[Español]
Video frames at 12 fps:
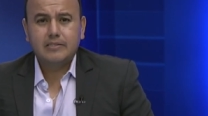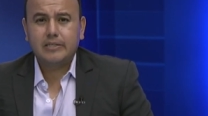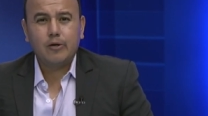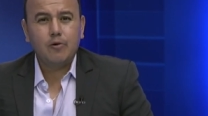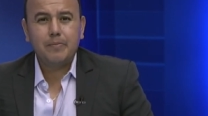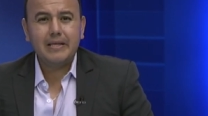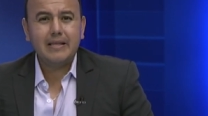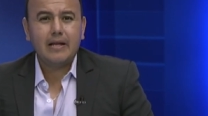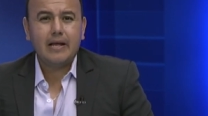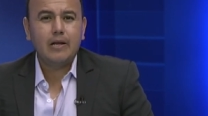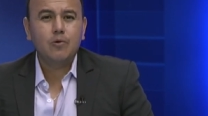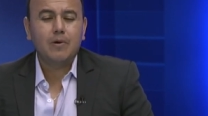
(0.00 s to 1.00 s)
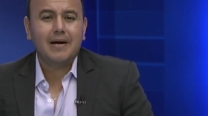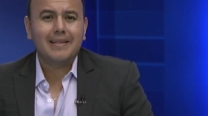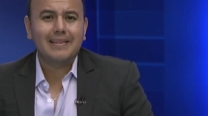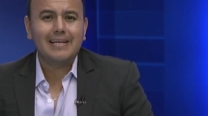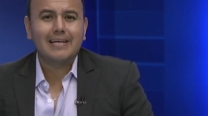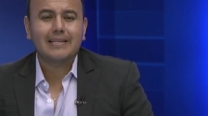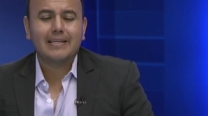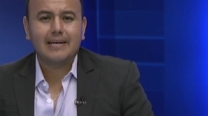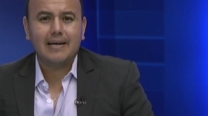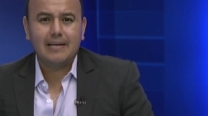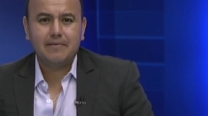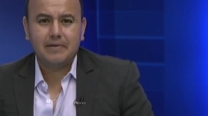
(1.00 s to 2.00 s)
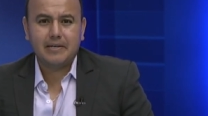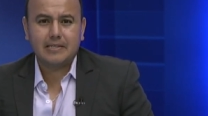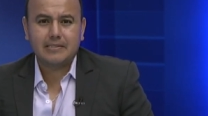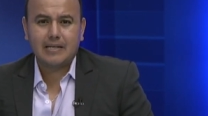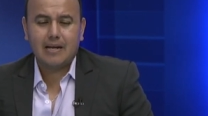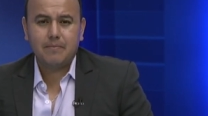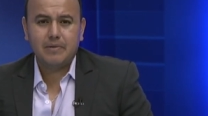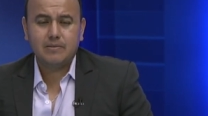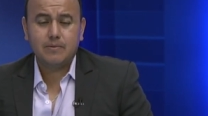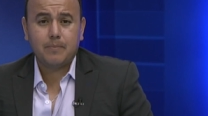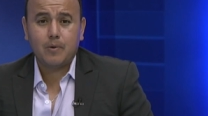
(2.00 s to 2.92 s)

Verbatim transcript: se olvida el lugar en el que te calificas a la misma.